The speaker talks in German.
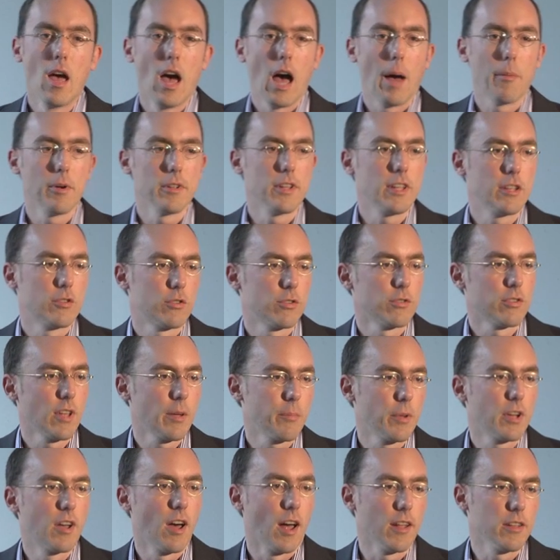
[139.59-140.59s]
aber nicht so sehr
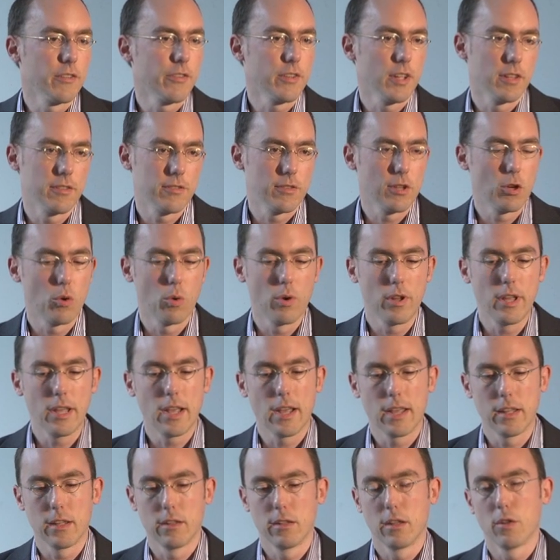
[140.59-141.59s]
bekannt wie jetzt die
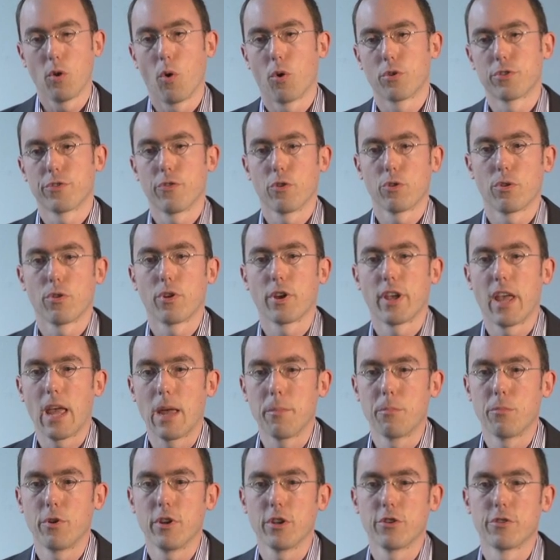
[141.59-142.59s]
Kollegen in, in Oxford oder
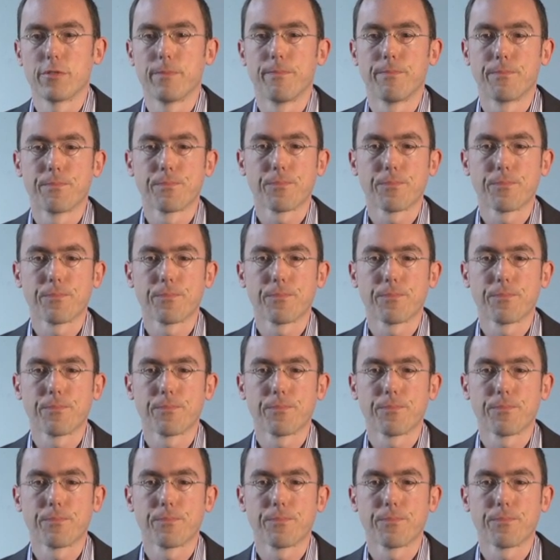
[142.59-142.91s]
Cambridge.